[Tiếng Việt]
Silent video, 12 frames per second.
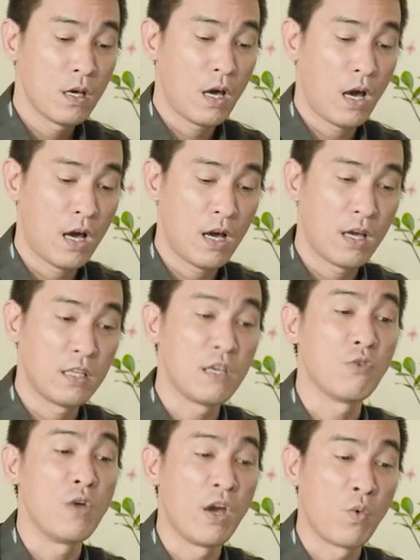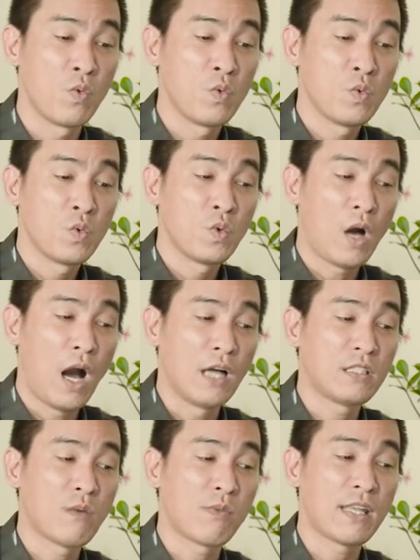à, nhiều điều ở
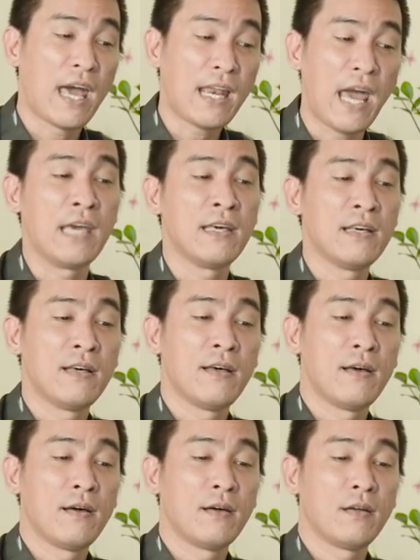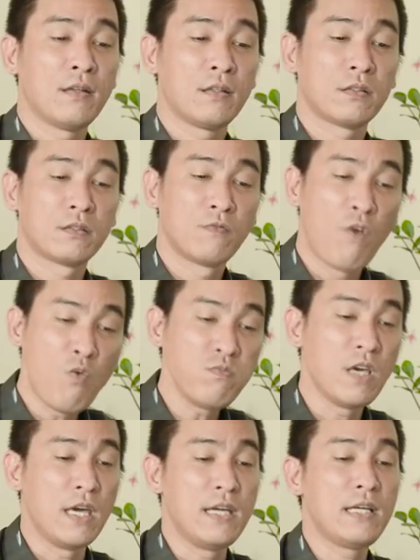trong cái tháng này
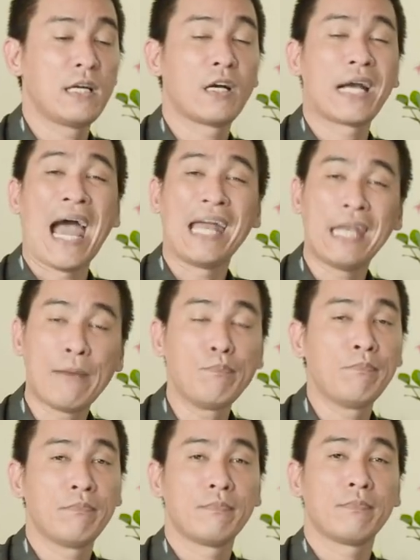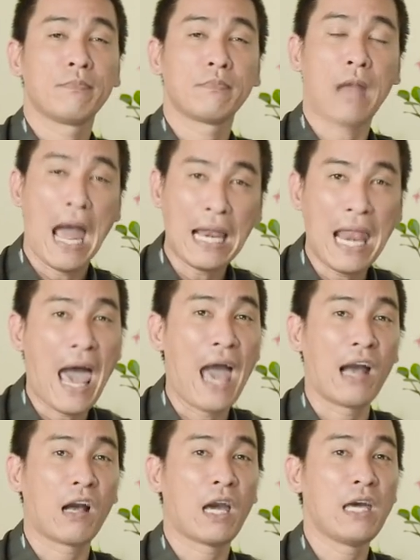vốn dĩ cả năm đã
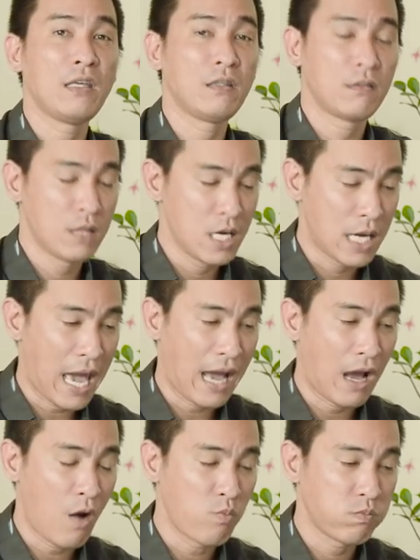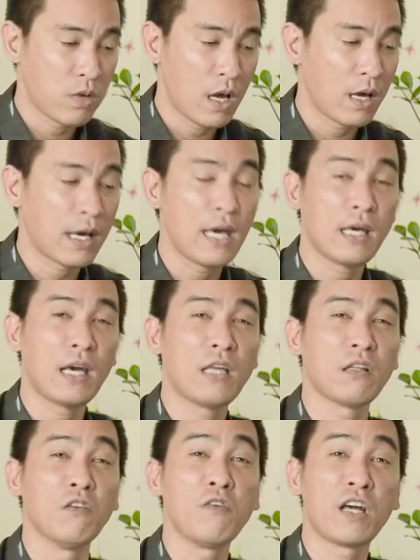là cái thiên can không à, cái cái
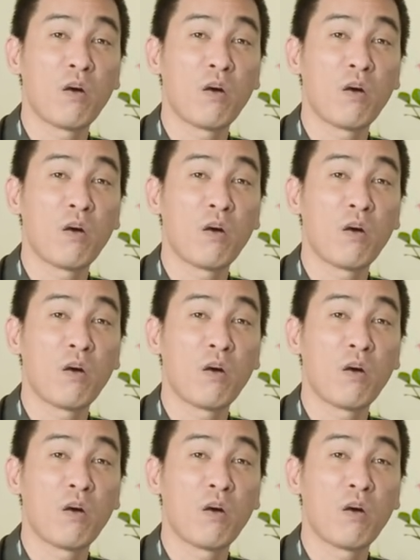tử vi